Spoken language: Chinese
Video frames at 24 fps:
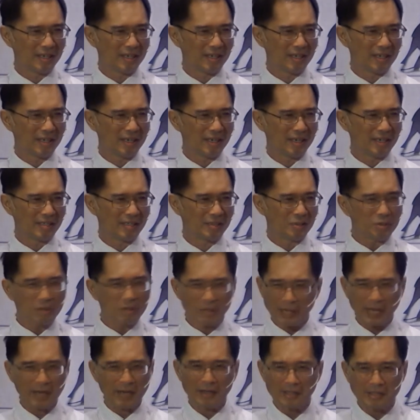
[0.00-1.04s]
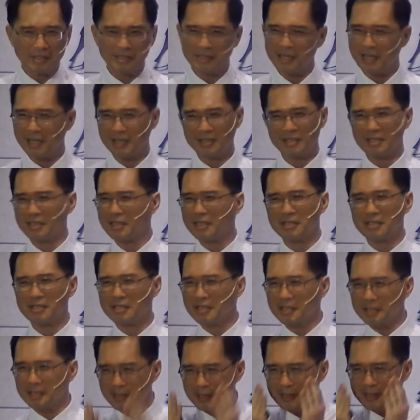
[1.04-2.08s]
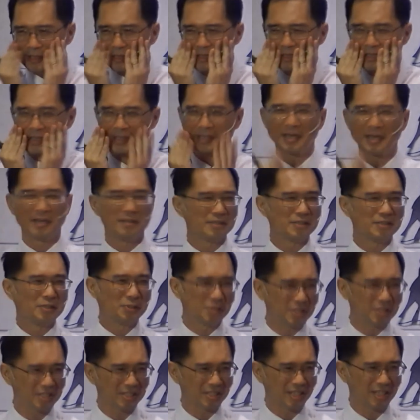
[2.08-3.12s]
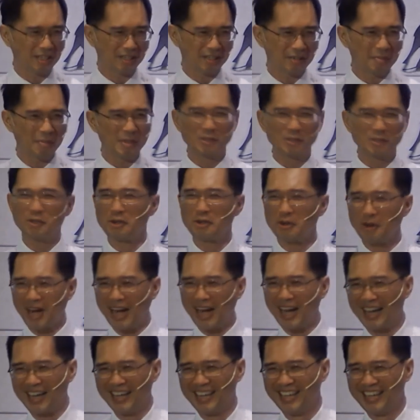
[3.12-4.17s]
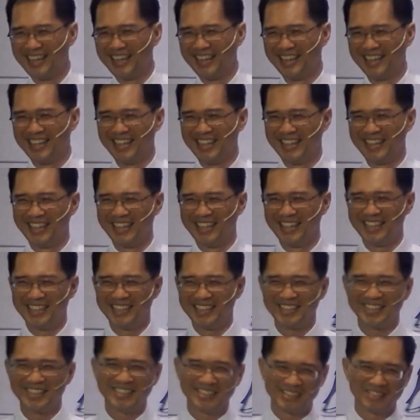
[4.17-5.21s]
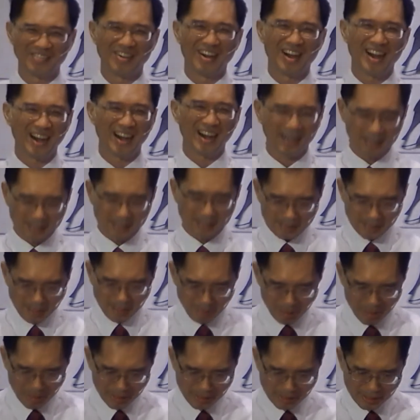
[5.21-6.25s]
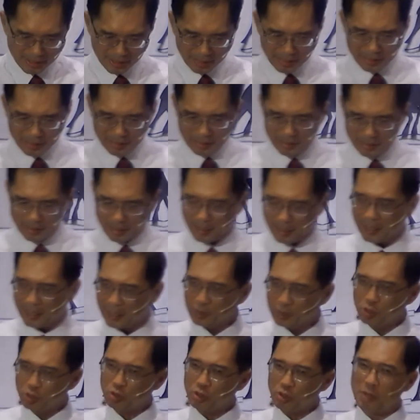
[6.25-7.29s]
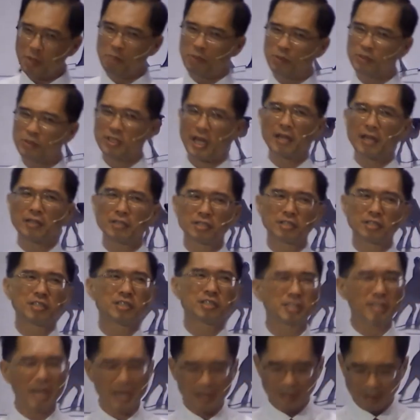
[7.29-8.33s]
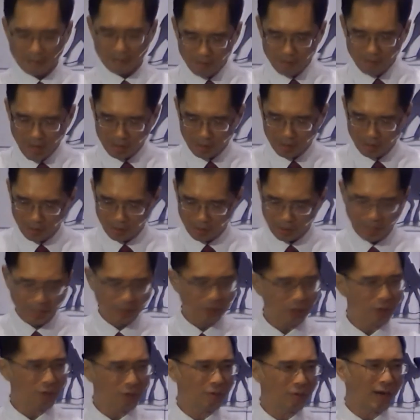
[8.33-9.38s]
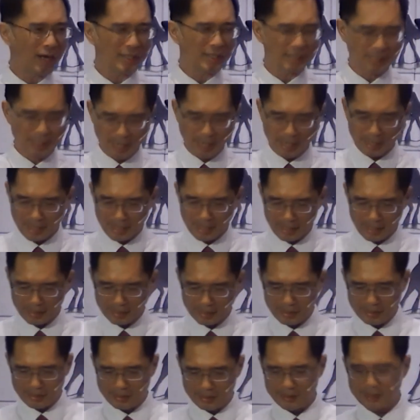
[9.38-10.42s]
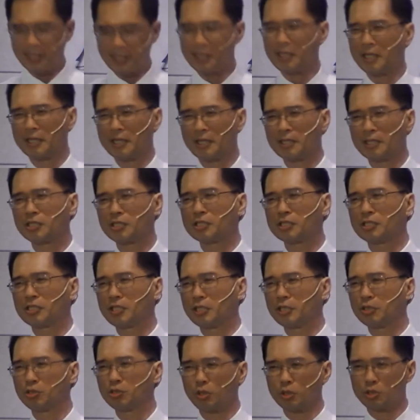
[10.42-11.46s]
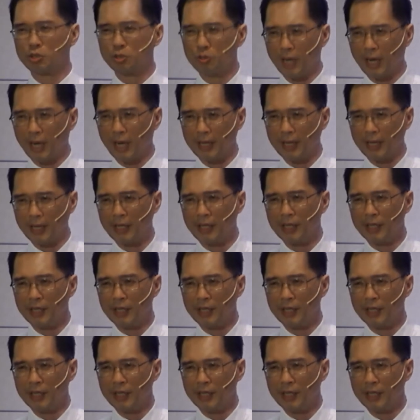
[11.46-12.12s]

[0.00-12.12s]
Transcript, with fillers: 呃，如果给人知道，真的是很羞耻的。有没有做过啊？有哈。那么当然，罪不单只是杀人放火啊，偷啊，抢啊。奸淫的事情做出来的，